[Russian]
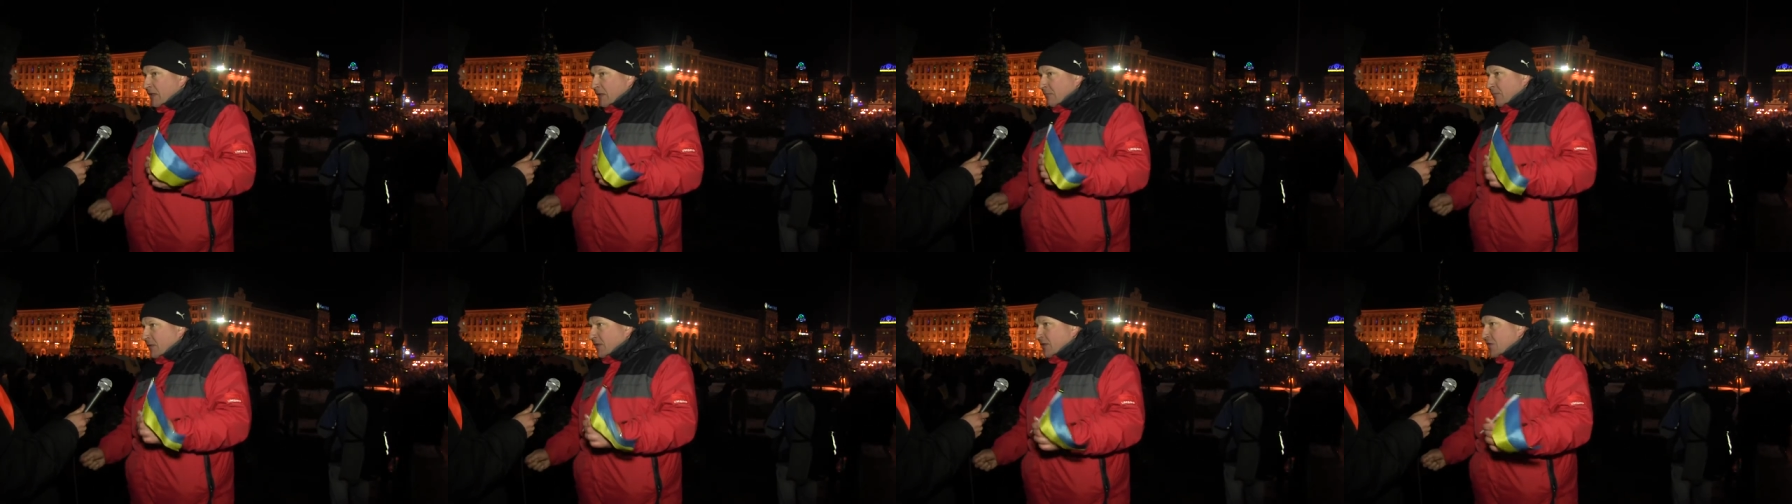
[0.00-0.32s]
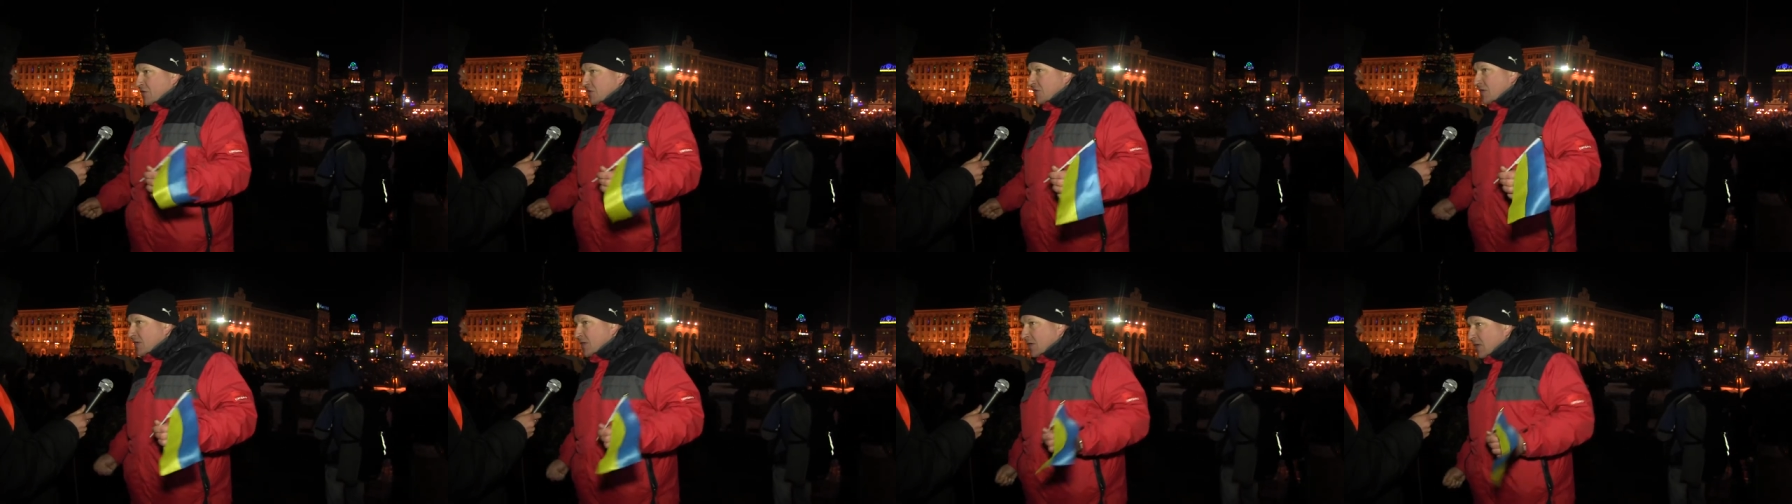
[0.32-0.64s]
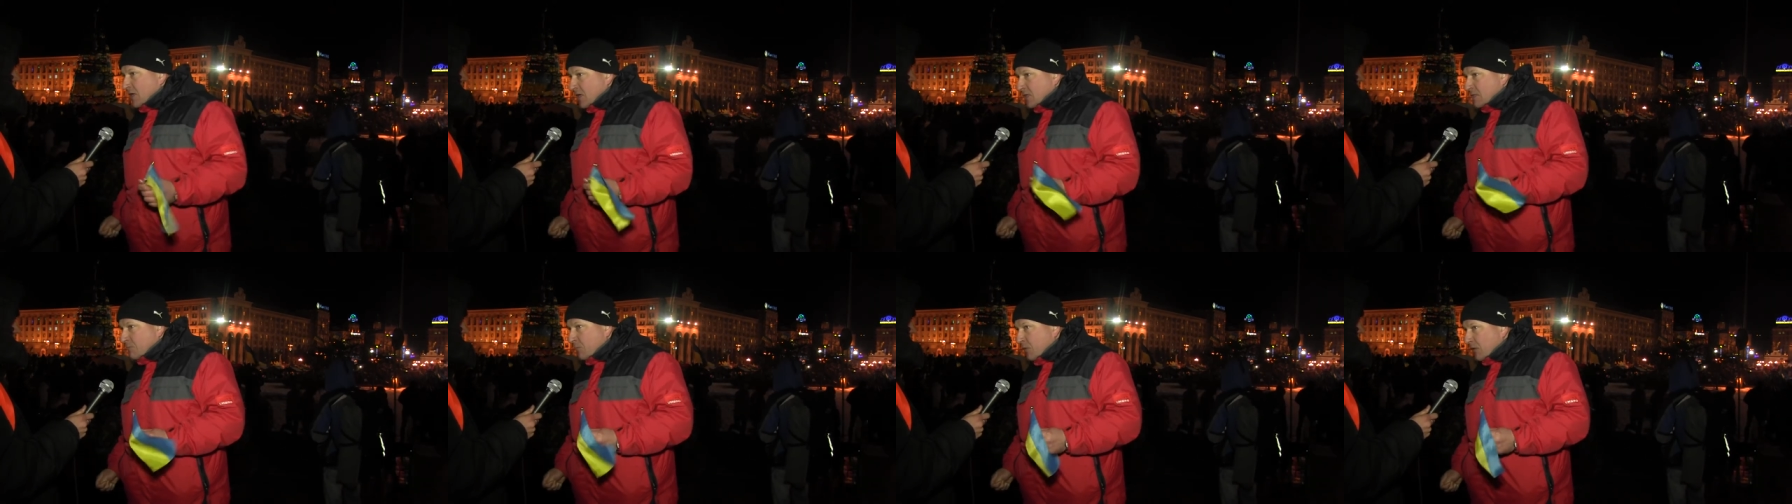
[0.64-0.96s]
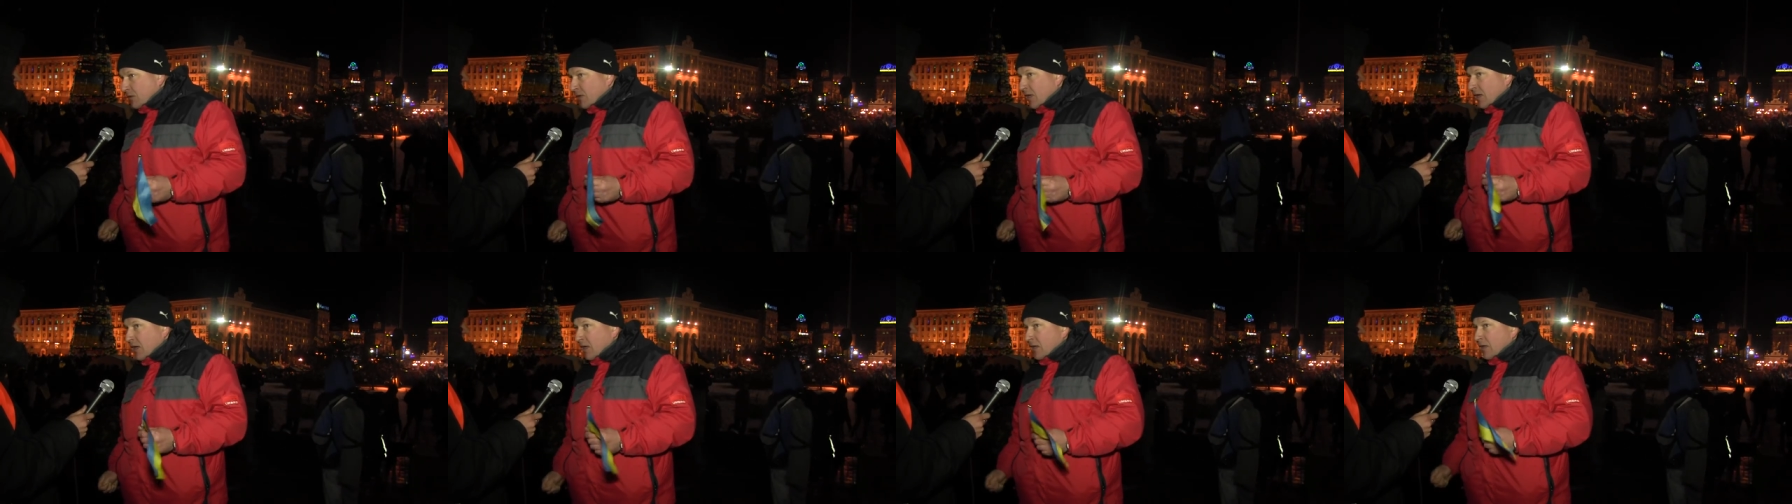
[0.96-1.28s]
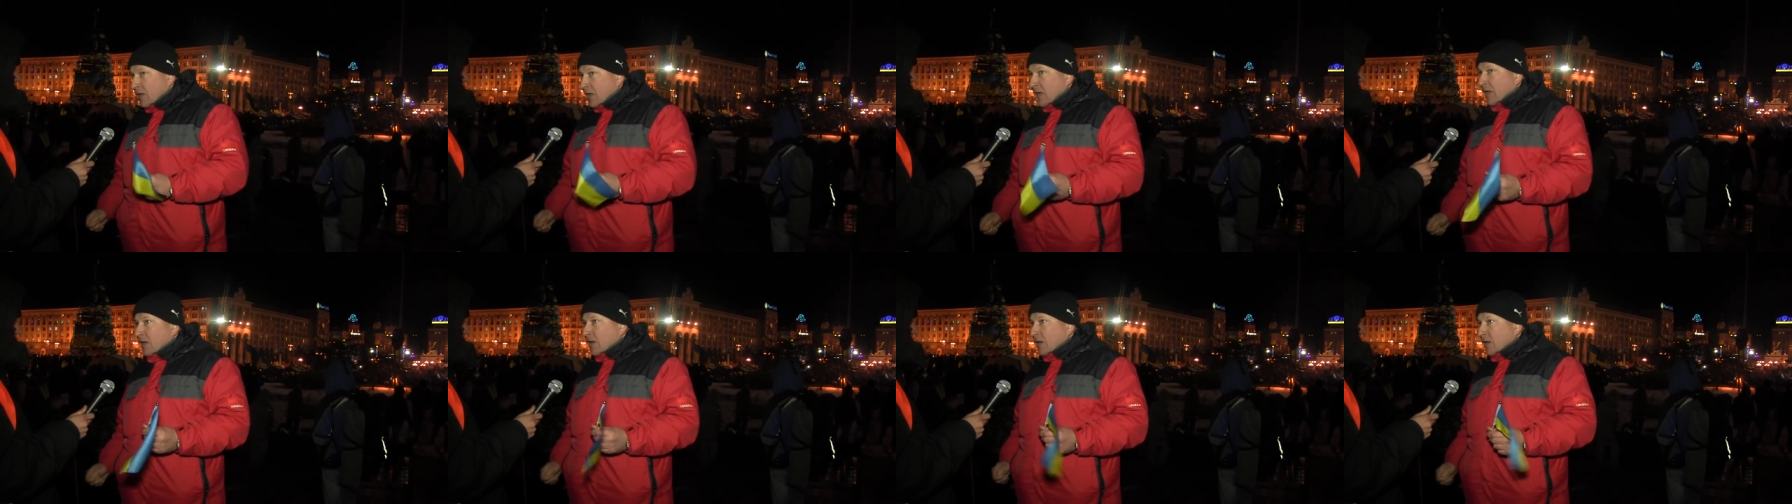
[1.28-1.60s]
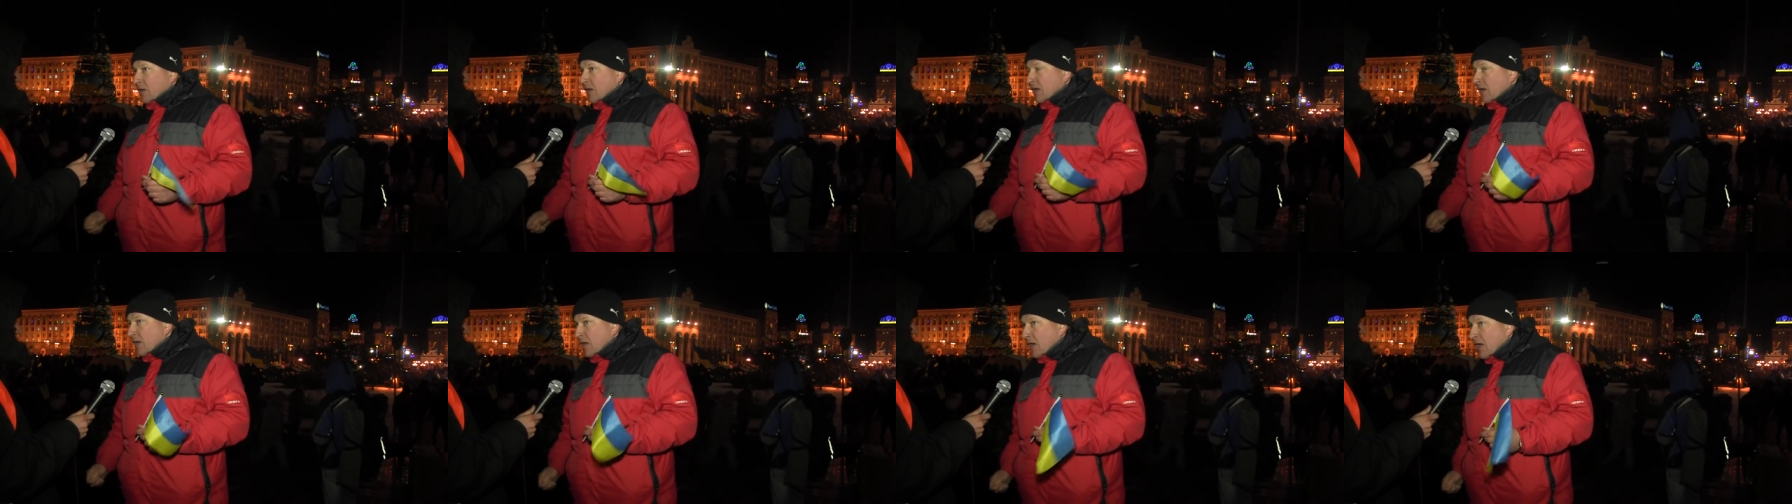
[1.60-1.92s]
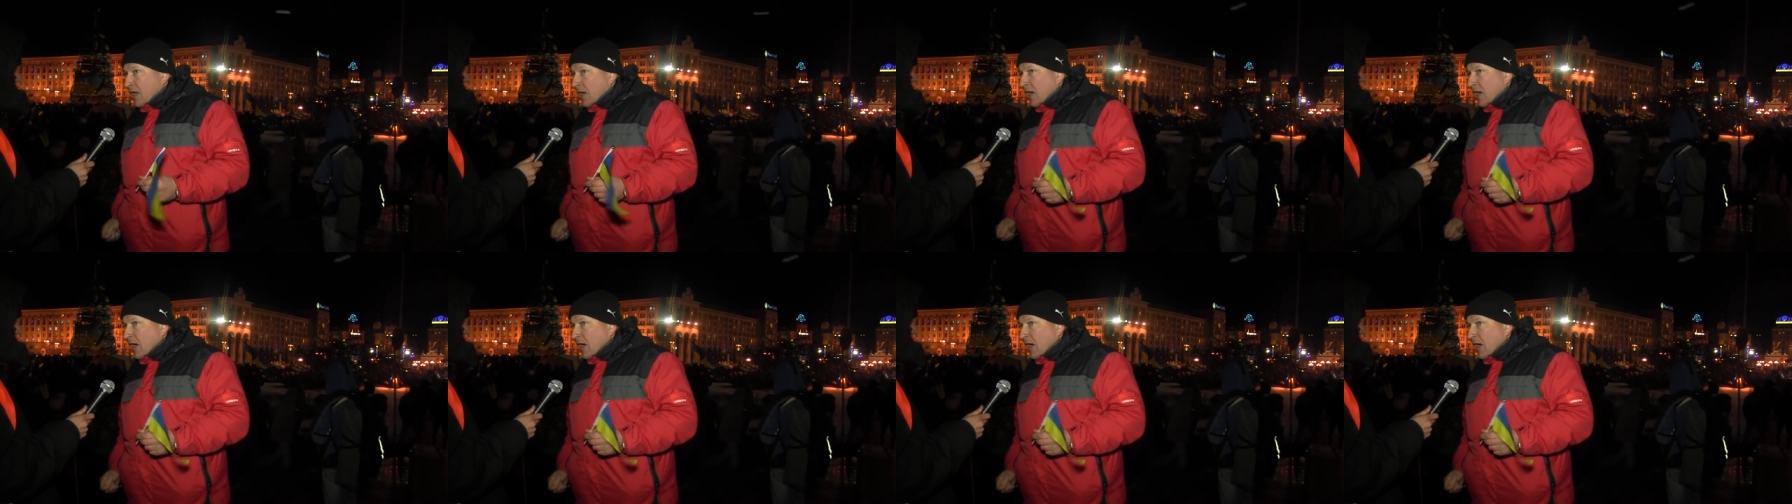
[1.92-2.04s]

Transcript: Это подождите, господа э,